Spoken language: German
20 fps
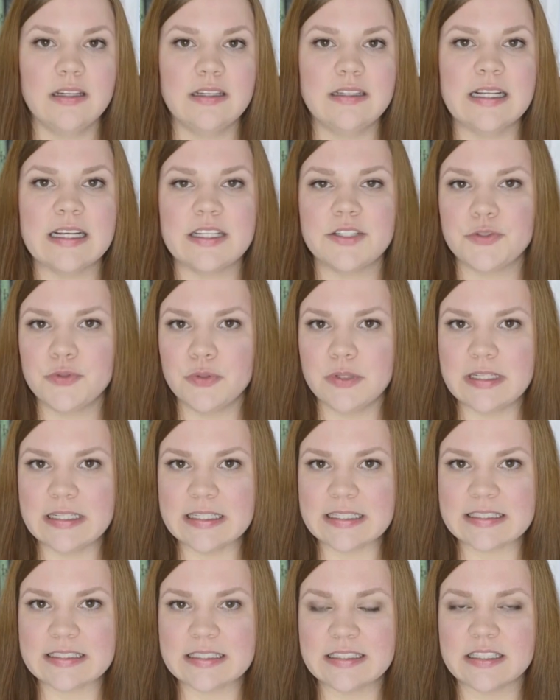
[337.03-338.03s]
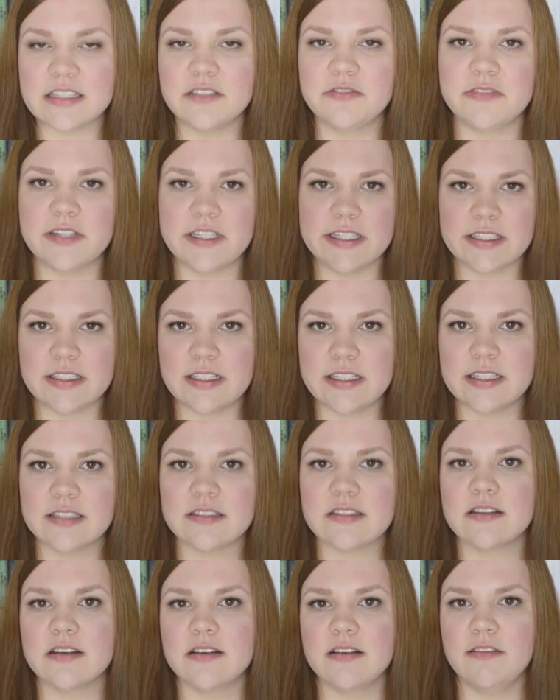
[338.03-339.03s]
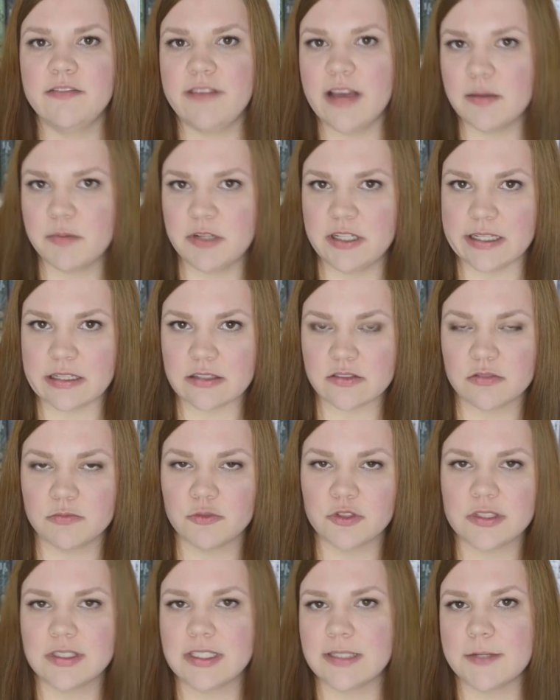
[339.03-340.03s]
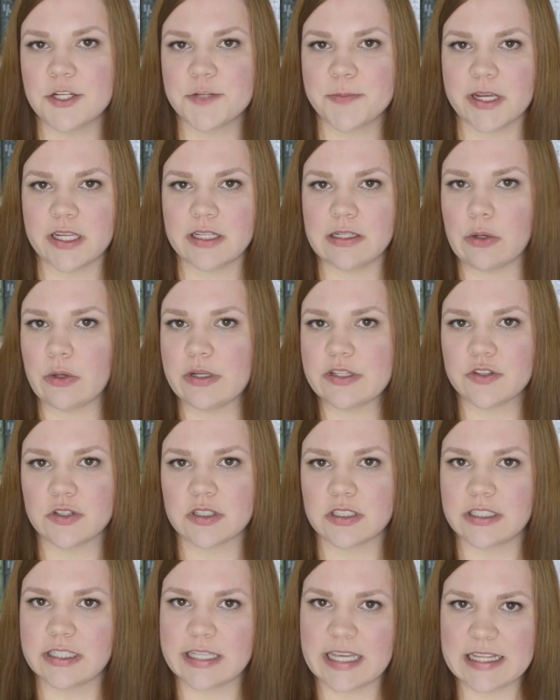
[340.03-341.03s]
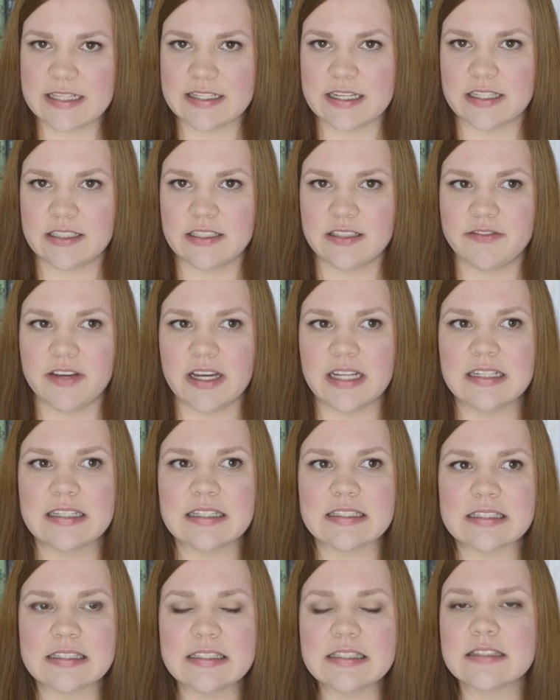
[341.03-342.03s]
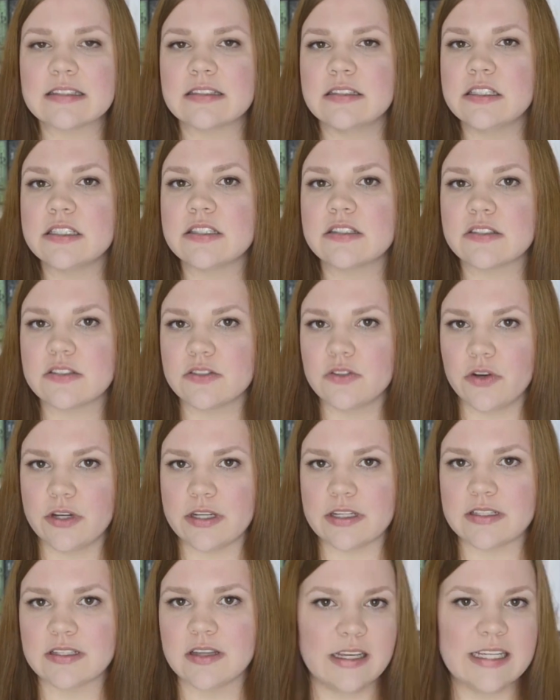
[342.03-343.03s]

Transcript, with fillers: Natürlich sind Affiliate-Links Werbelinks und müssen dementsprechend auch als solche gekennzeichnet werden. Das ist nichts Neues.